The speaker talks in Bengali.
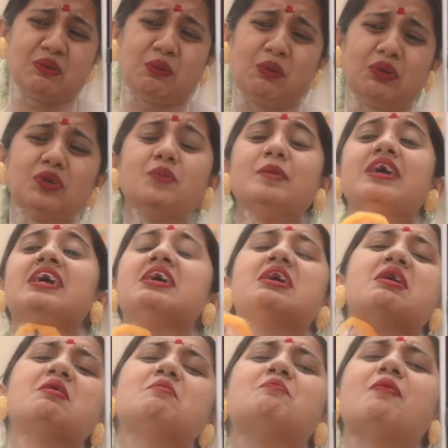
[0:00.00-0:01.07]
গরমে
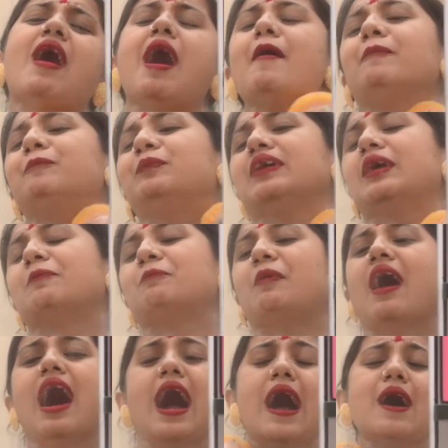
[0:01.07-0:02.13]
বাপ রে
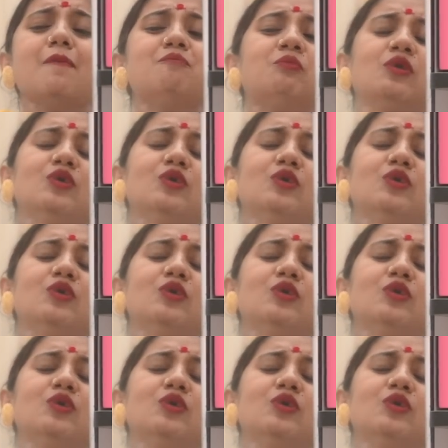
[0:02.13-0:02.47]
বাপ